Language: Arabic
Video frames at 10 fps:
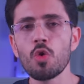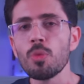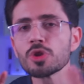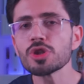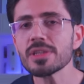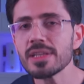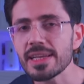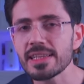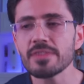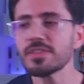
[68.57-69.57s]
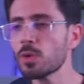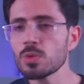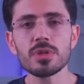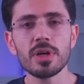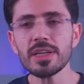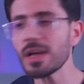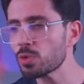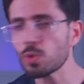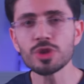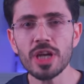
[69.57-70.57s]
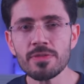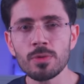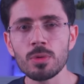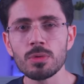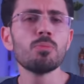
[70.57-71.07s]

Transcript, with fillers: ومش شرط الاختلاف ده يكون ظاهري او تكون شايفه